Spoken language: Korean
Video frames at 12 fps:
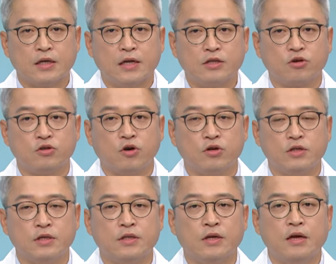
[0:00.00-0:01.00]
그래서
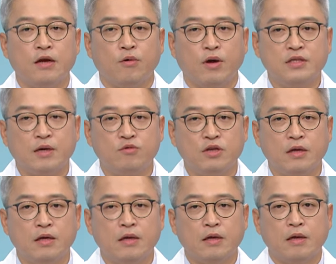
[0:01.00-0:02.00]
그거는
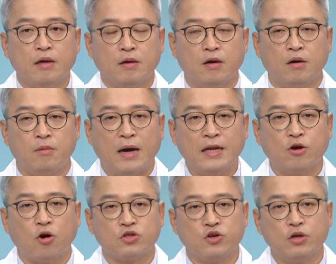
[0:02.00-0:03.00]
환자분이 어, 많이
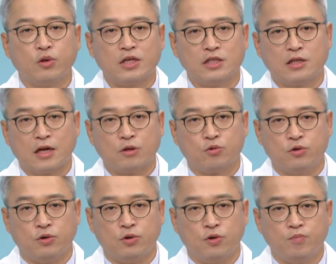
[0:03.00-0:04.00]
걱정이
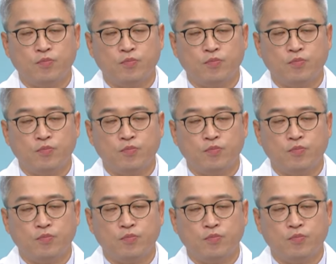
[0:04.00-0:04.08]
되시더라도